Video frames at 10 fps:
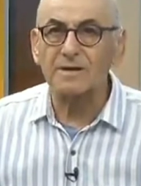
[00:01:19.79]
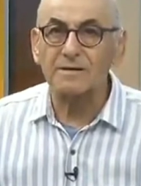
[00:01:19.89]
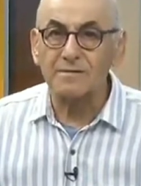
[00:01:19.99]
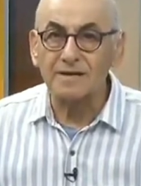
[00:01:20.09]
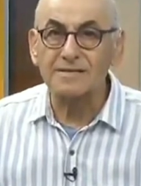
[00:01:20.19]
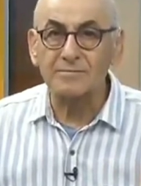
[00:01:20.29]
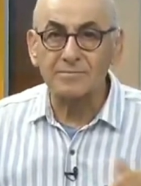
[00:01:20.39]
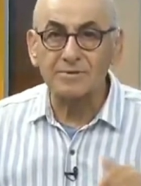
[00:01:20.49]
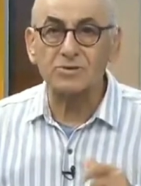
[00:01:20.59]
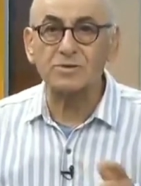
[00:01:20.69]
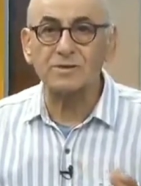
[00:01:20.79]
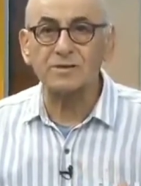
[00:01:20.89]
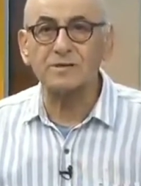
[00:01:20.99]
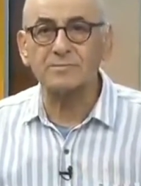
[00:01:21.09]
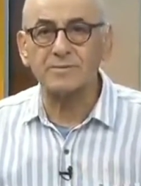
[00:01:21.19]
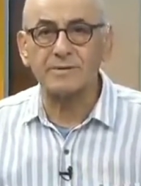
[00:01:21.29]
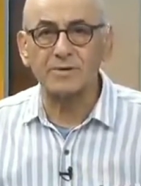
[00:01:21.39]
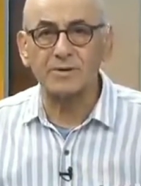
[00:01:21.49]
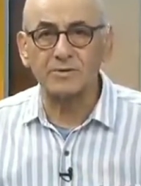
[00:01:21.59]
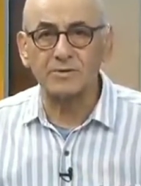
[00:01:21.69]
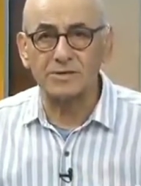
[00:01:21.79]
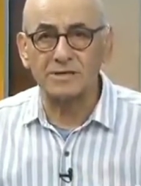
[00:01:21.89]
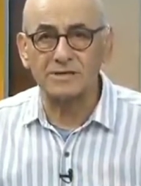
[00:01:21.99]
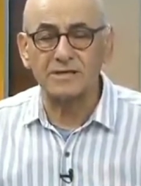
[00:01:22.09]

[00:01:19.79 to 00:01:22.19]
ancak bir sonraki depremde göreceğiz.